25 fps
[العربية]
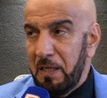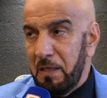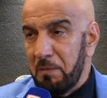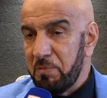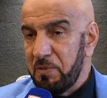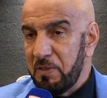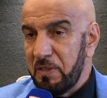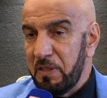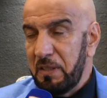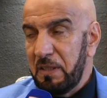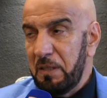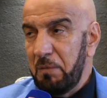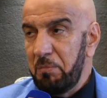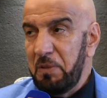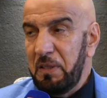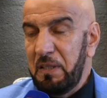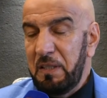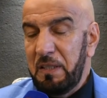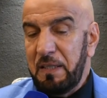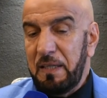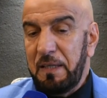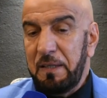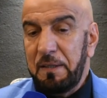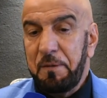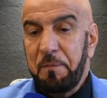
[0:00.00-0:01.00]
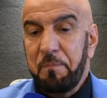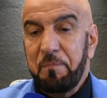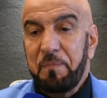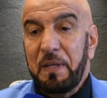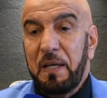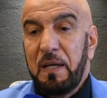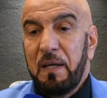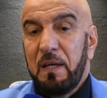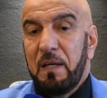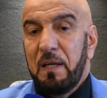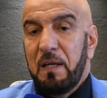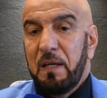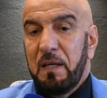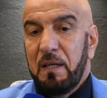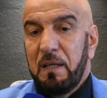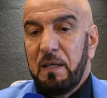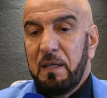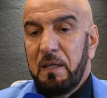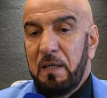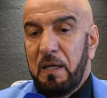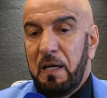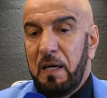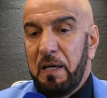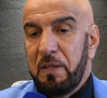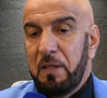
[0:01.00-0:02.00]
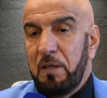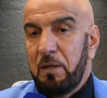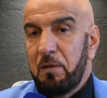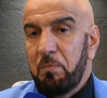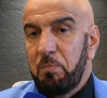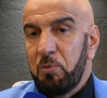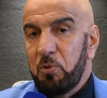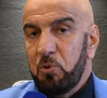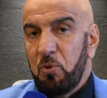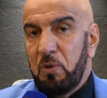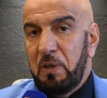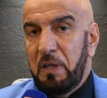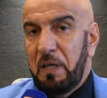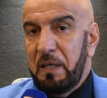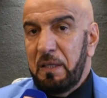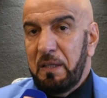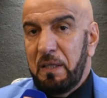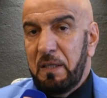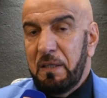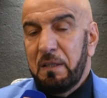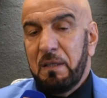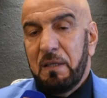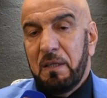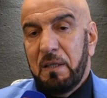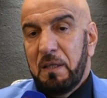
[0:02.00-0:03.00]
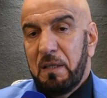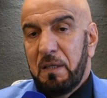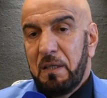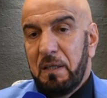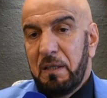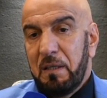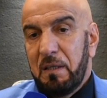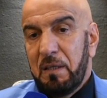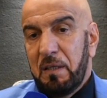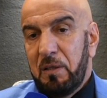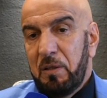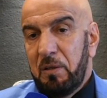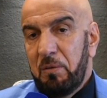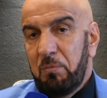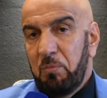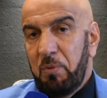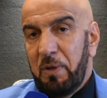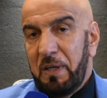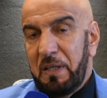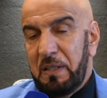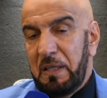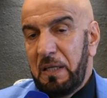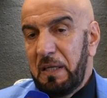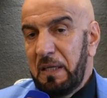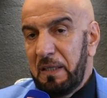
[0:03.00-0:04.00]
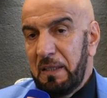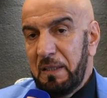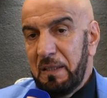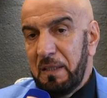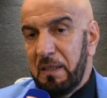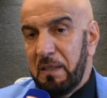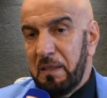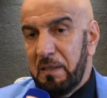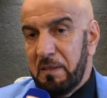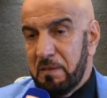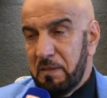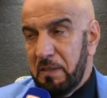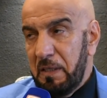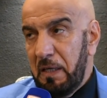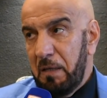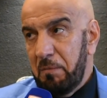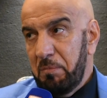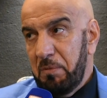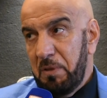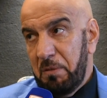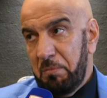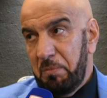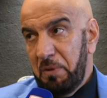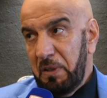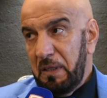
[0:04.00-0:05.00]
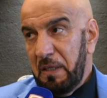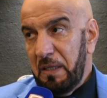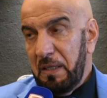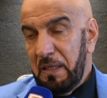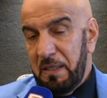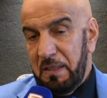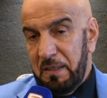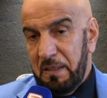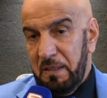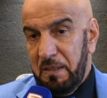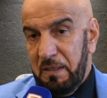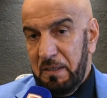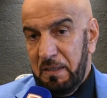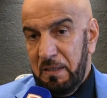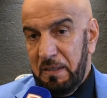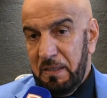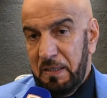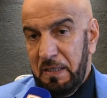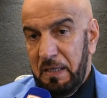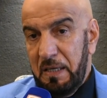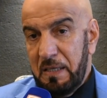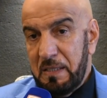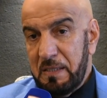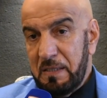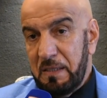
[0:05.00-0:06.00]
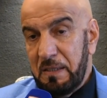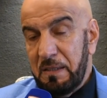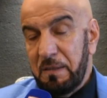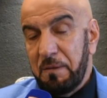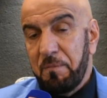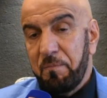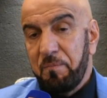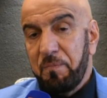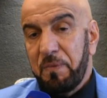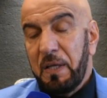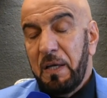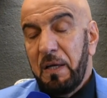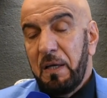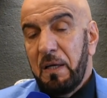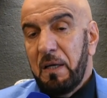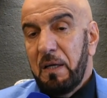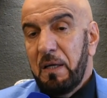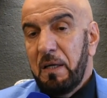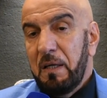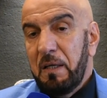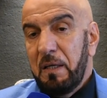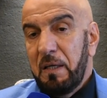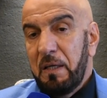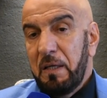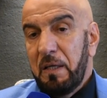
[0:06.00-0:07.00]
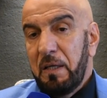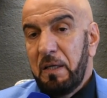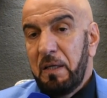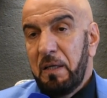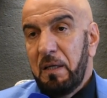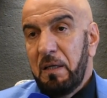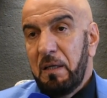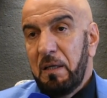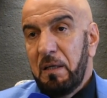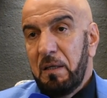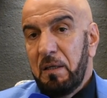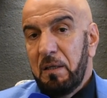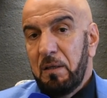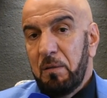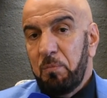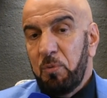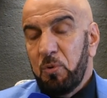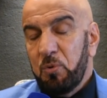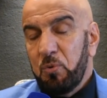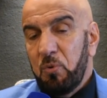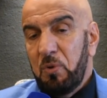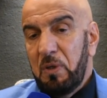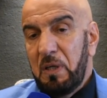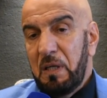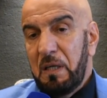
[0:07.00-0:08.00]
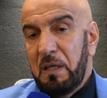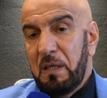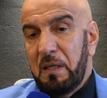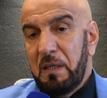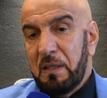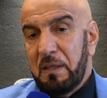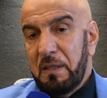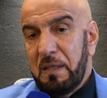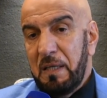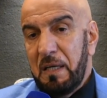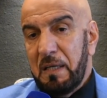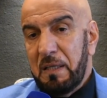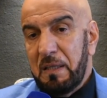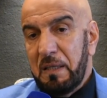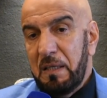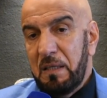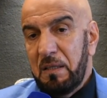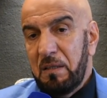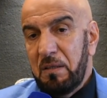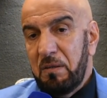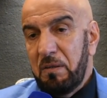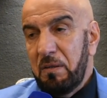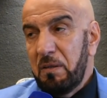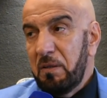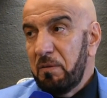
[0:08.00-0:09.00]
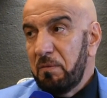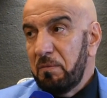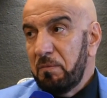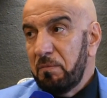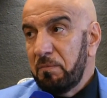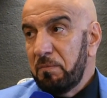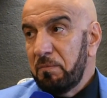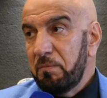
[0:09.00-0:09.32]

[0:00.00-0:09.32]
لاعب سته من العراق هذه البطوله ايضا المباراة الأخيرة انسحبنا بقرار رئاسي آه، البطوله الثالثه اللي